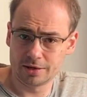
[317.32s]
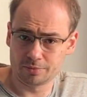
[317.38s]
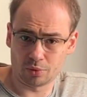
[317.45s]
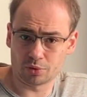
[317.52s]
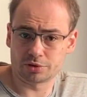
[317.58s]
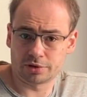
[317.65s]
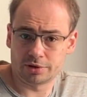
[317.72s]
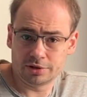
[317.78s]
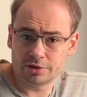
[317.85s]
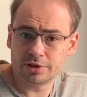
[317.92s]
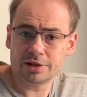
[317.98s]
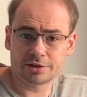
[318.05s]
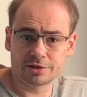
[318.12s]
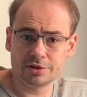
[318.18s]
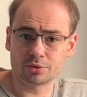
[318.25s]
просто
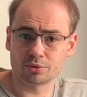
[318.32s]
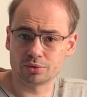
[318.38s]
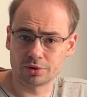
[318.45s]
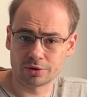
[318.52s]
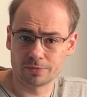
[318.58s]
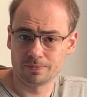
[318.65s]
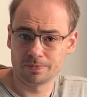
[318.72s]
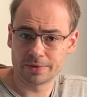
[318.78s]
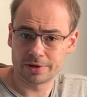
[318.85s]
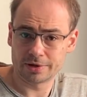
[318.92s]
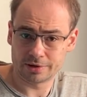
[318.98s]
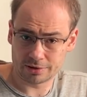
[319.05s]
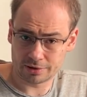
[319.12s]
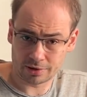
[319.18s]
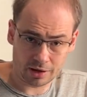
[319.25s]
летать некуда.
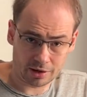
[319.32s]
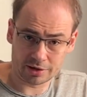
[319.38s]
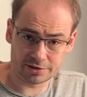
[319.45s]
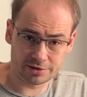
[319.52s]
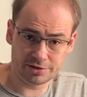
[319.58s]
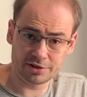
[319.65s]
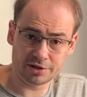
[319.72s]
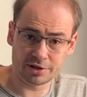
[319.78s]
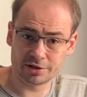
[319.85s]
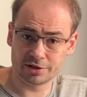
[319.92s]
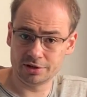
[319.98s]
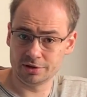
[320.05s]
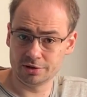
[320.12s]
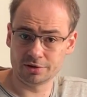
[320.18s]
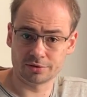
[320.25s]
А, а Россия
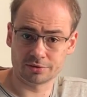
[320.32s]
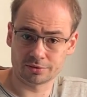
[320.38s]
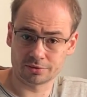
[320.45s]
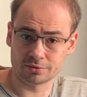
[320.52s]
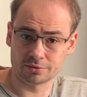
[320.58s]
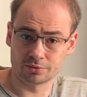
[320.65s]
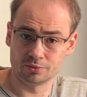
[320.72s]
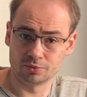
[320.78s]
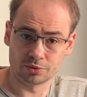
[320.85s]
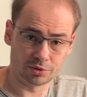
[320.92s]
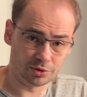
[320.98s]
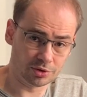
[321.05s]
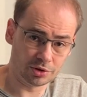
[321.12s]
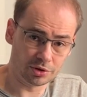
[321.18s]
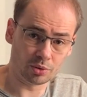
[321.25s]
и э, вот
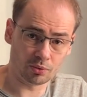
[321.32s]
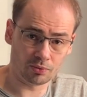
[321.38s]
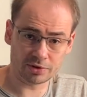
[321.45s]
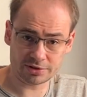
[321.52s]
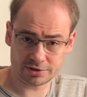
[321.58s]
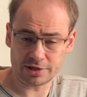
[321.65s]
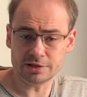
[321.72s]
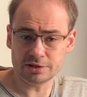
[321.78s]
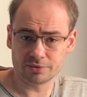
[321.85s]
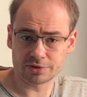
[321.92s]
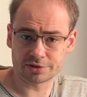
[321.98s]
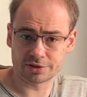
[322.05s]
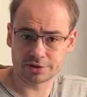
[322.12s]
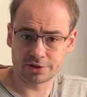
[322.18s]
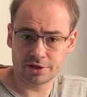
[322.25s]
ее вассалы в
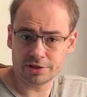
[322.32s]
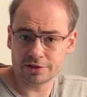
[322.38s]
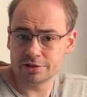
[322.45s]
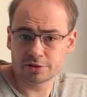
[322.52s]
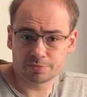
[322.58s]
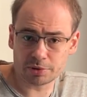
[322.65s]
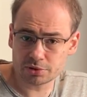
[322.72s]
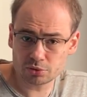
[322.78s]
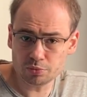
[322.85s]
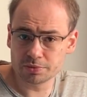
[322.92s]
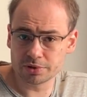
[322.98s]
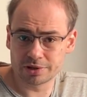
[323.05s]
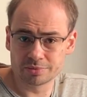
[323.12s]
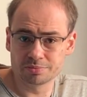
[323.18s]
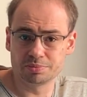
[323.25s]
СНГ не
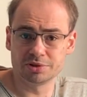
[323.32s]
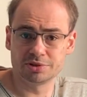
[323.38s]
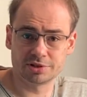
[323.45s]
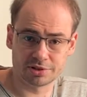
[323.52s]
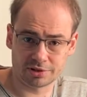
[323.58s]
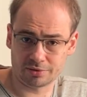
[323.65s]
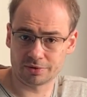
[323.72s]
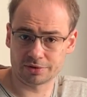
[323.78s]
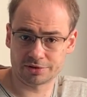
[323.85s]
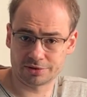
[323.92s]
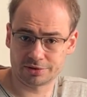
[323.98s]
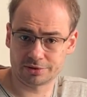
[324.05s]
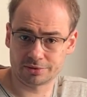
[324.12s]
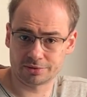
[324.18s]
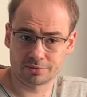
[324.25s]
способны компенсировать
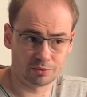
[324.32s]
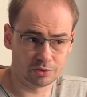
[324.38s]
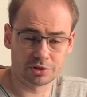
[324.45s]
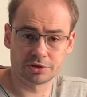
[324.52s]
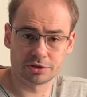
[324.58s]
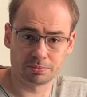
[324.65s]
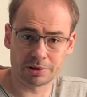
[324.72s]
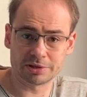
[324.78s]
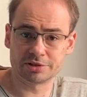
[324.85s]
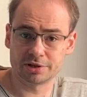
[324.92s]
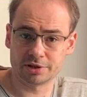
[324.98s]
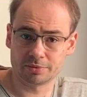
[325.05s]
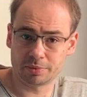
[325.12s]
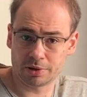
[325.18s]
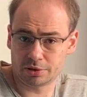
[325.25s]
э, вот эти
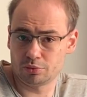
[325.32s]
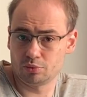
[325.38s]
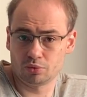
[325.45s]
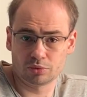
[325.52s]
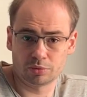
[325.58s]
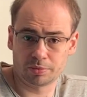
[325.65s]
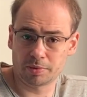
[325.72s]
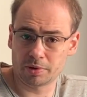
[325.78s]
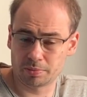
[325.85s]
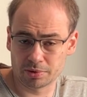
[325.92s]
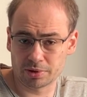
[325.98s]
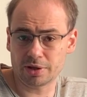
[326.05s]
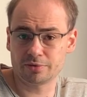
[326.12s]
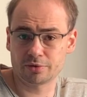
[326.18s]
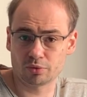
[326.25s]
потери. Поэтому, например,
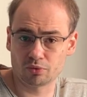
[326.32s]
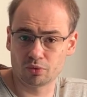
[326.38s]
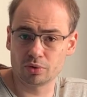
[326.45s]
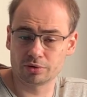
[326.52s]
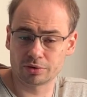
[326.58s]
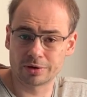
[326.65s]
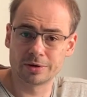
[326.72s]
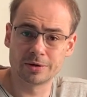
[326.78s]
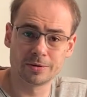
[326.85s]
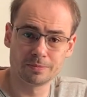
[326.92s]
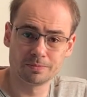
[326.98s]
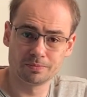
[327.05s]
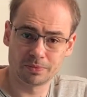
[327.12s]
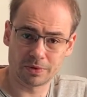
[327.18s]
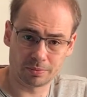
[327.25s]
Белавия уволила
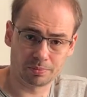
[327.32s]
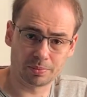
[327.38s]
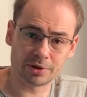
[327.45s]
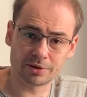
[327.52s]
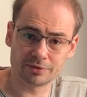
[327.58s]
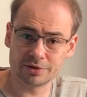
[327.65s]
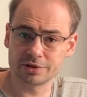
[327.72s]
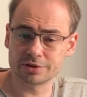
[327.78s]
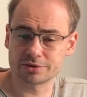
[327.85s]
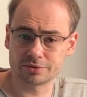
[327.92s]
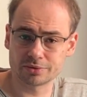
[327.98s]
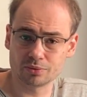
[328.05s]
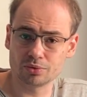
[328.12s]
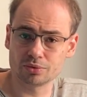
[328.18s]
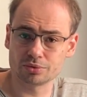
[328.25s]
там, половину
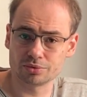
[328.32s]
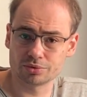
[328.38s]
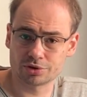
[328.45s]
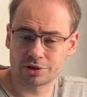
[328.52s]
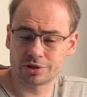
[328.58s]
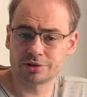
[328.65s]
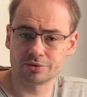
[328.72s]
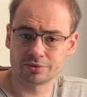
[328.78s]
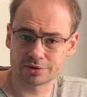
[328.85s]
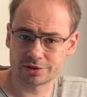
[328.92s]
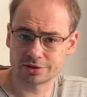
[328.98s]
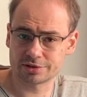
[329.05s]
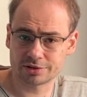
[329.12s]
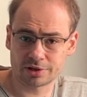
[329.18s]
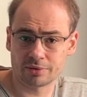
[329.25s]
своего штатного
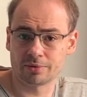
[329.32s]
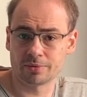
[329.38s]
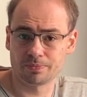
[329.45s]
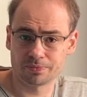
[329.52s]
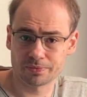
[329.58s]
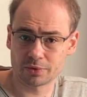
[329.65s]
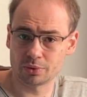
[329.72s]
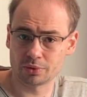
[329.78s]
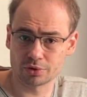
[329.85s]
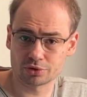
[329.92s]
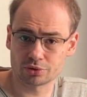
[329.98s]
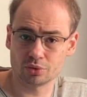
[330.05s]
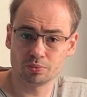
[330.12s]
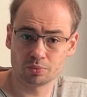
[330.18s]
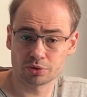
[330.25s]
состава только
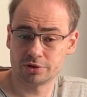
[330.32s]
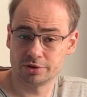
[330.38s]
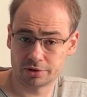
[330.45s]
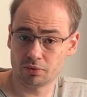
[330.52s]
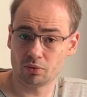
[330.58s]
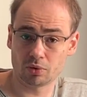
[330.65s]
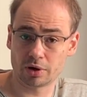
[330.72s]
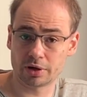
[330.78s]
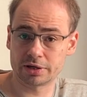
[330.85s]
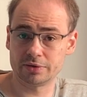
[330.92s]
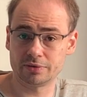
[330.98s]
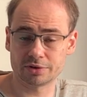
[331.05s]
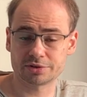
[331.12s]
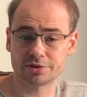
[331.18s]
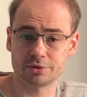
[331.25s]
что, после того, как
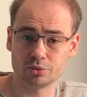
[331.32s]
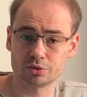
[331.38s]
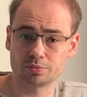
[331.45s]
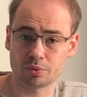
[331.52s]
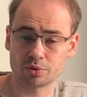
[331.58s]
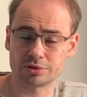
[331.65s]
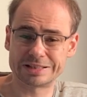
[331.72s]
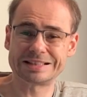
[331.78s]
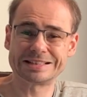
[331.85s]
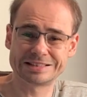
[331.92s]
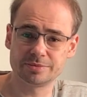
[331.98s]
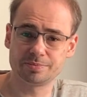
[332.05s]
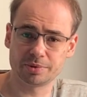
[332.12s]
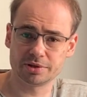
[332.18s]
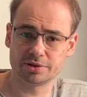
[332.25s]
Евросоюз просто
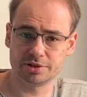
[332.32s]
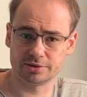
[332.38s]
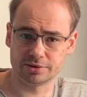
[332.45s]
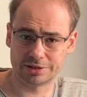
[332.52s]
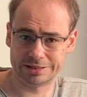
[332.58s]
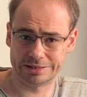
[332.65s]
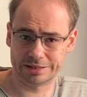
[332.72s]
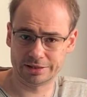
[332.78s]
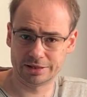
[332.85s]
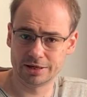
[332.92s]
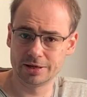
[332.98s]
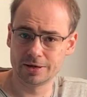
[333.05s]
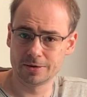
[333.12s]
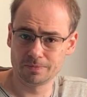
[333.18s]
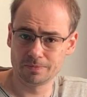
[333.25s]
запретил этой
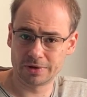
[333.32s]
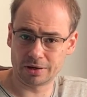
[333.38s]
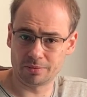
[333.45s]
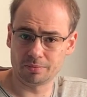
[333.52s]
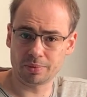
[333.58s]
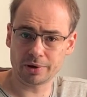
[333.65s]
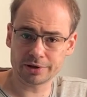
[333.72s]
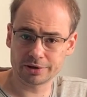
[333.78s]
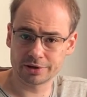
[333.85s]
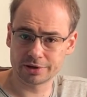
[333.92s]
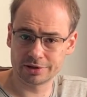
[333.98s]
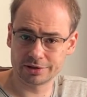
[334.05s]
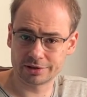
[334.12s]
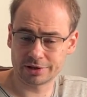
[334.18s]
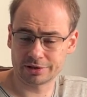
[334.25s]
компании
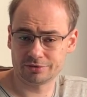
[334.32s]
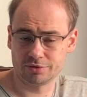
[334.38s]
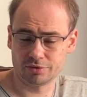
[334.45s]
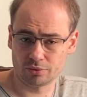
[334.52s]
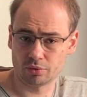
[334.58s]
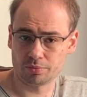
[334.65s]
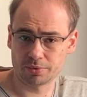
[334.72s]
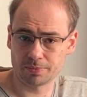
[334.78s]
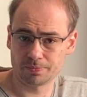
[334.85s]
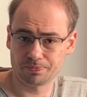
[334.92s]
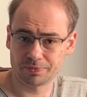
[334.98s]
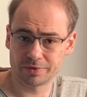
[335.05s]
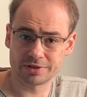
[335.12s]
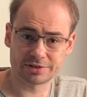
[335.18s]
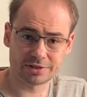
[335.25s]
летать в Европе,
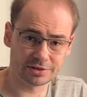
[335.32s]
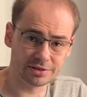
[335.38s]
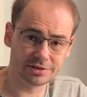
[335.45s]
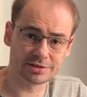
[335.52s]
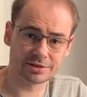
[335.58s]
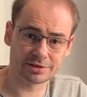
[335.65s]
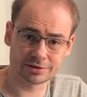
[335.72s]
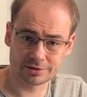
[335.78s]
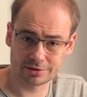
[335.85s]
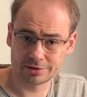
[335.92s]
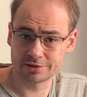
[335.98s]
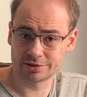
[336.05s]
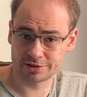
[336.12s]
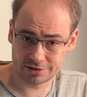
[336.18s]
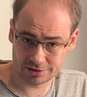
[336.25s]
садиться
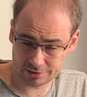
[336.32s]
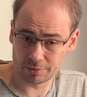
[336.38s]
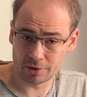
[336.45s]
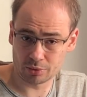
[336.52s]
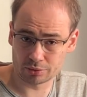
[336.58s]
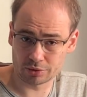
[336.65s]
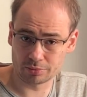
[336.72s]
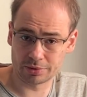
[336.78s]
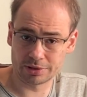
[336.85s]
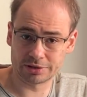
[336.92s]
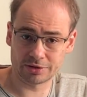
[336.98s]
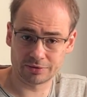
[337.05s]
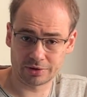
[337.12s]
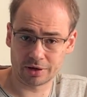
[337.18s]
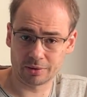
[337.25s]
с самолетом
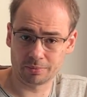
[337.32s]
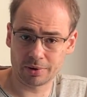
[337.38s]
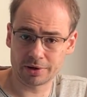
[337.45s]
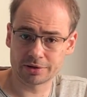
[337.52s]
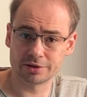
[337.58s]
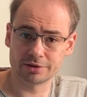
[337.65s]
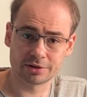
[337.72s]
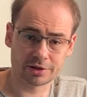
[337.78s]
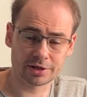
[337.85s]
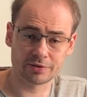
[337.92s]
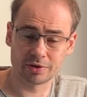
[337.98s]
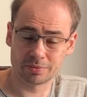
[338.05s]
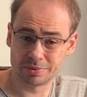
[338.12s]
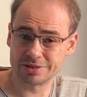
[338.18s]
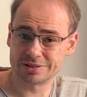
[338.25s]
этой авиакомпании на
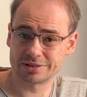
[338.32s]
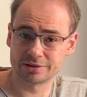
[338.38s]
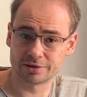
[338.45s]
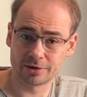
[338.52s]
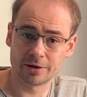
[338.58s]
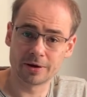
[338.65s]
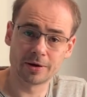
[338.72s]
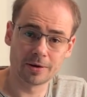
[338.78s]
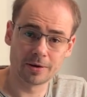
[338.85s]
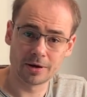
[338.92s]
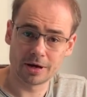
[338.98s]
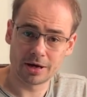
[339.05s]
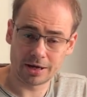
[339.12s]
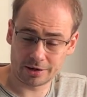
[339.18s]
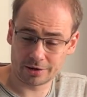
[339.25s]
европейских
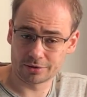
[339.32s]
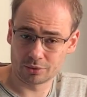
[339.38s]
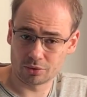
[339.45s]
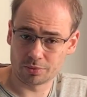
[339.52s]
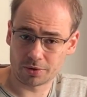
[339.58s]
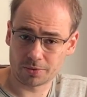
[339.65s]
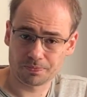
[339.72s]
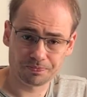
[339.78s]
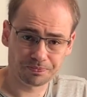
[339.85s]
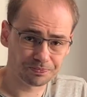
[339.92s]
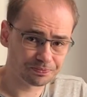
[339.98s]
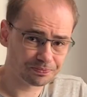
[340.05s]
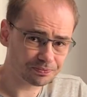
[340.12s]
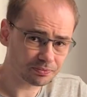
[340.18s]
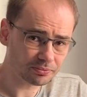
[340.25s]
аэродромах.
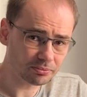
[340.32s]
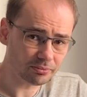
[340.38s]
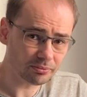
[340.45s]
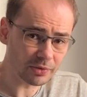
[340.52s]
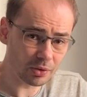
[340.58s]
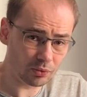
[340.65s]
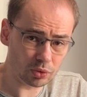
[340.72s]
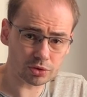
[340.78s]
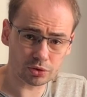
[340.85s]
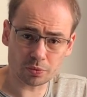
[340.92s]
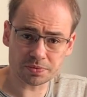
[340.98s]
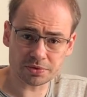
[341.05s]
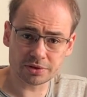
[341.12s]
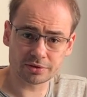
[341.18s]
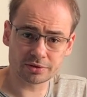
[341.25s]
Вот,
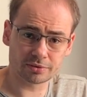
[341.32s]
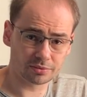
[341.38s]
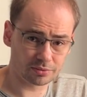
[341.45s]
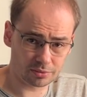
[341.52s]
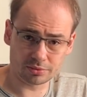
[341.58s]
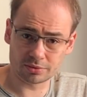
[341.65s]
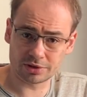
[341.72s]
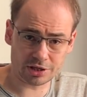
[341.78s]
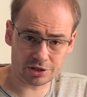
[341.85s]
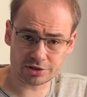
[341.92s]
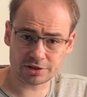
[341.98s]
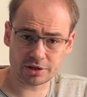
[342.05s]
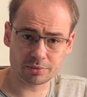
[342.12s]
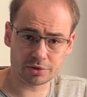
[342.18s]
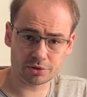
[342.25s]
собственно, та же
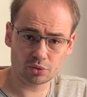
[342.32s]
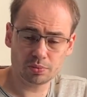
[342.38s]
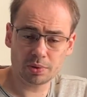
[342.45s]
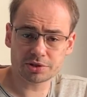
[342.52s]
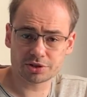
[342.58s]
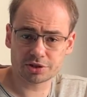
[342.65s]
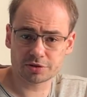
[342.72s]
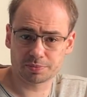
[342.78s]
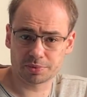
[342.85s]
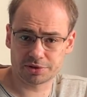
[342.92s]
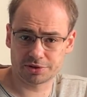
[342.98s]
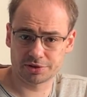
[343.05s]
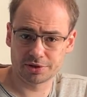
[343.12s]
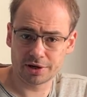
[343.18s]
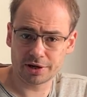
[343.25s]
самая судьба сейчас
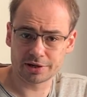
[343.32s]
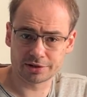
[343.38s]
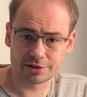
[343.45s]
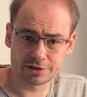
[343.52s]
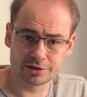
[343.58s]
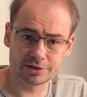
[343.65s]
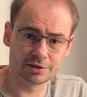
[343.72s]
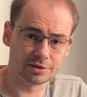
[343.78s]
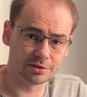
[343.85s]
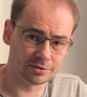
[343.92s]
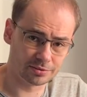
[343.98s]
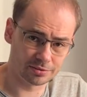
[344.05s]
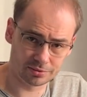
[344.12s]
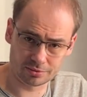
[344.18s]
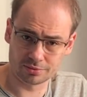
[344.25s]
постигает
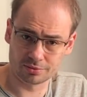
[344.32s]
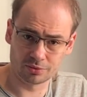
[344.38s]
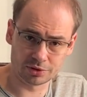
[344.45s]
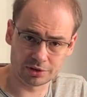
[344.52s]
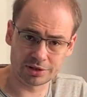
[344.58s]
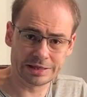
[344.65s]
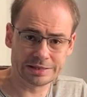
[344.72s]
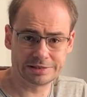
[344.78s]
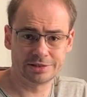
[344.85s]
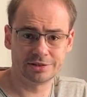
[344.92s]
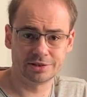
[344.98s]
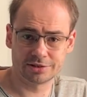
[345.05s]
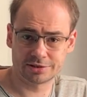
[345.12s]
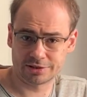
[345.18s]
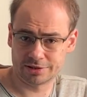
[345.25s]
и вот эти
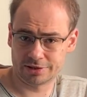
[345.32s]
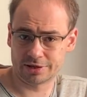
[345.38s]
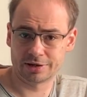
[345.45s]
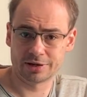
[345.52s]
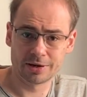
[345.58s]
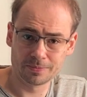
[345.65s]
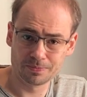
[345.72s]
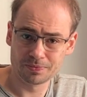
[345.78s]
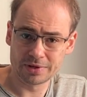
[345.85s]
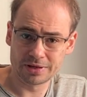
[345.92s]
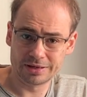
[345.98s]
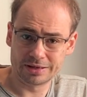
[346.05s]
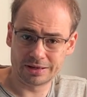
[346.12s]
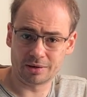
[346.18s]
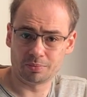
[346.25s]
несколько
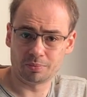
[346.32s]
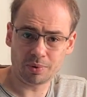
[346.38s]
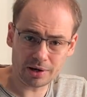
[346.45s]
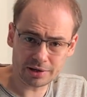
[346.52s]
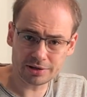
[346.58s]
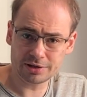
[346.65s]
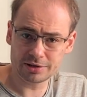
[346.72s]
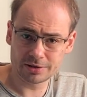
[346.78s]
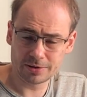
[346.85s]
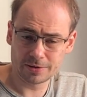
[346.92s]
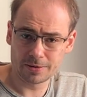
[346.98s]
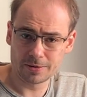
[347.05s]
компаний,